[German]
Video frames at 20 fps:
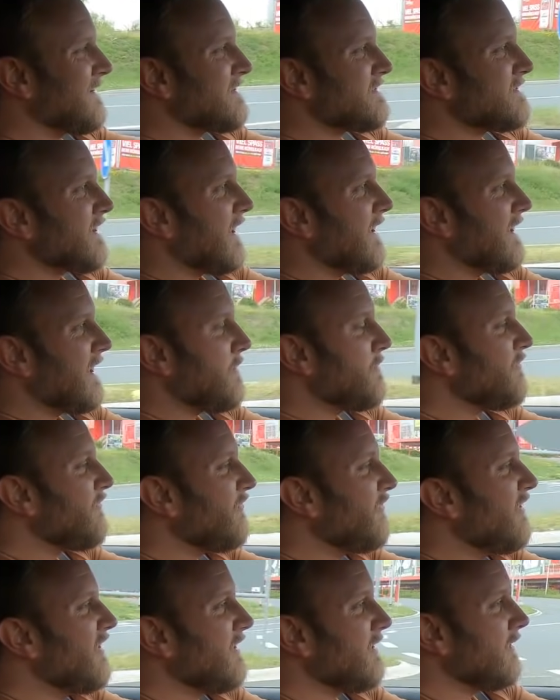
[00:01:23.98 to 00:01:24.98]
sein
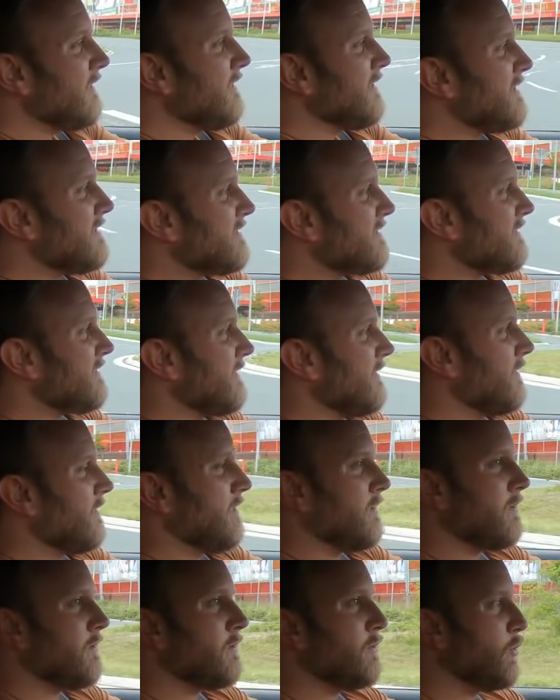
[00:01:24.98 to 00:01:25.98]
M4 ist
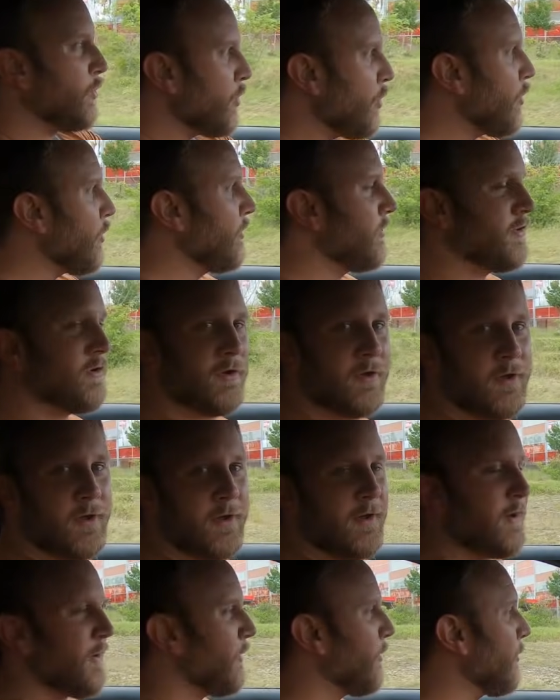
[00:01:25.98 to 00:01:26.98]
grün.
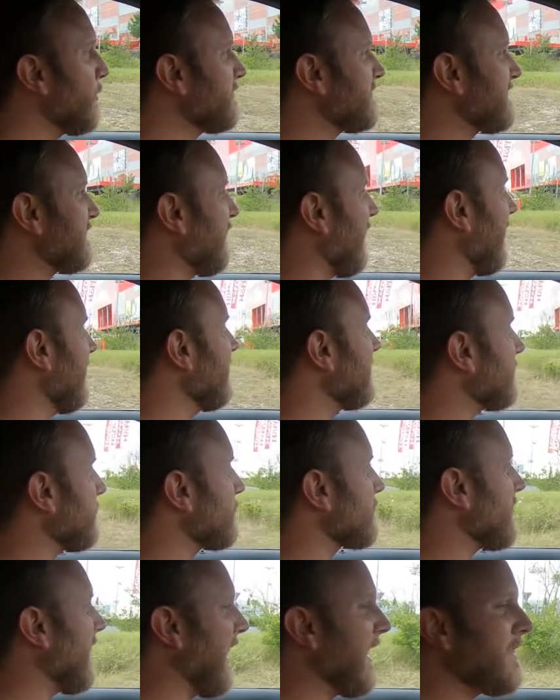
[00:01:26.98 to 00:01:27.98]
Und zwar nicht
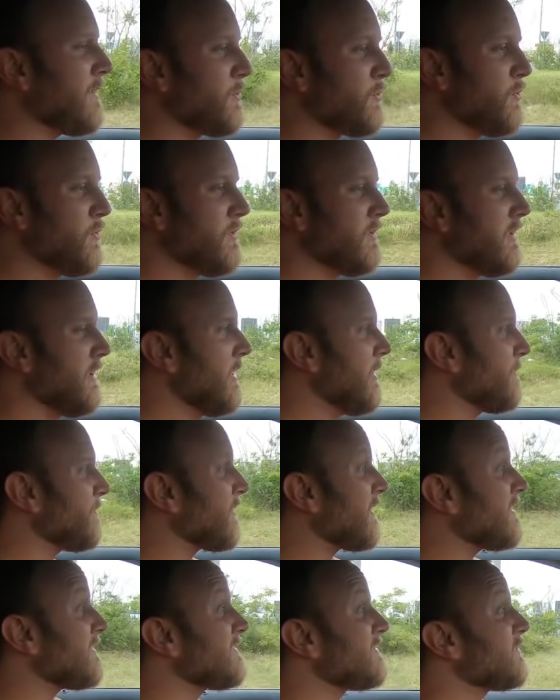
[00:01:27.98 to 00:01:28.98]
irgendein Grün,
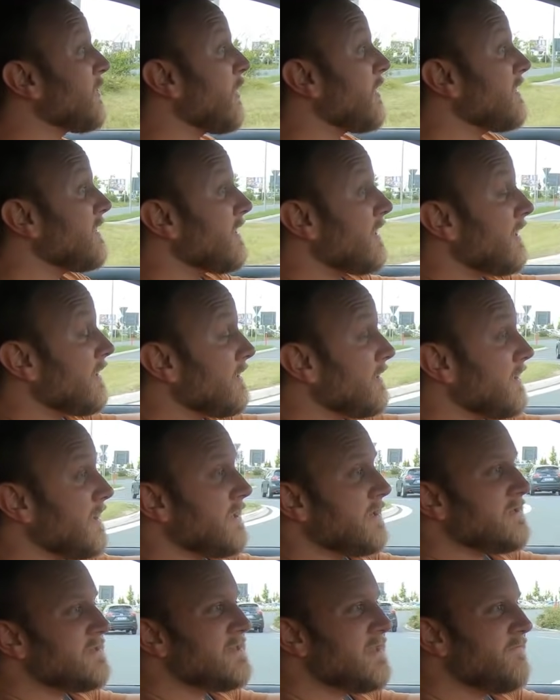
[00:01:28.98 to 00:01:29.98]
sondern
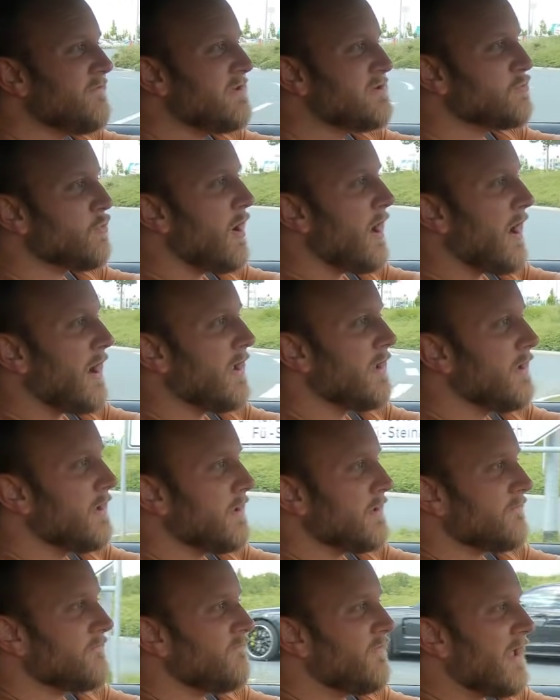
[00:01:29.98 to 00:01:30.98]
Individual
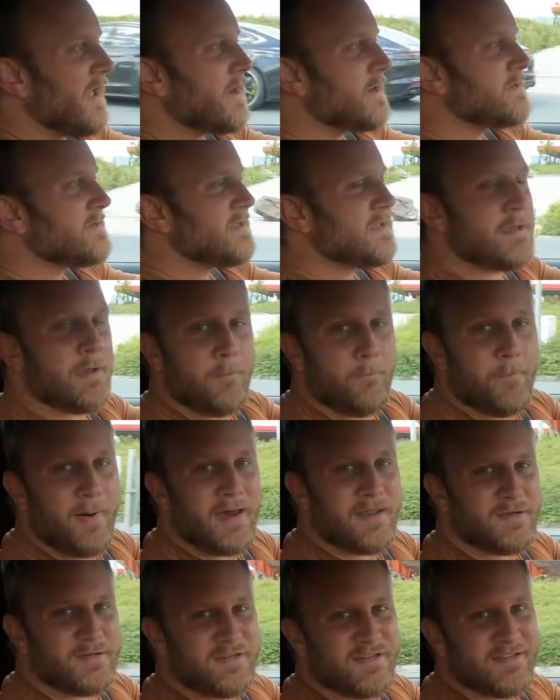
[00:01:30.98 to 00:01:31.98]
Verde
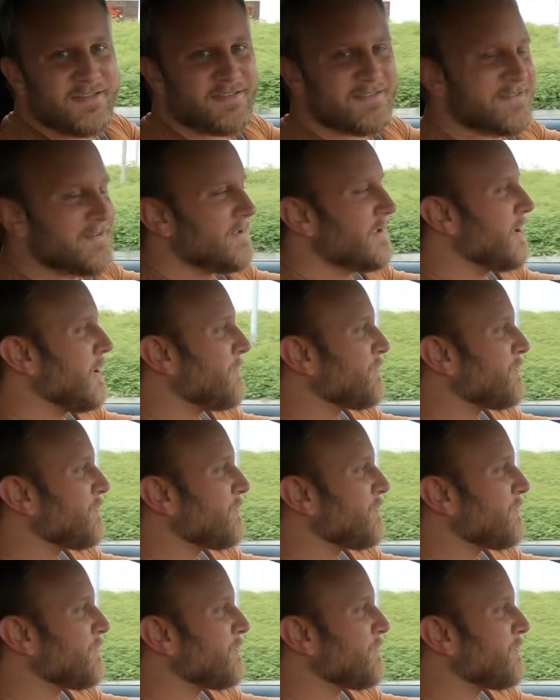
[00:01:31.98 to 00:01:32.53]
Mantis.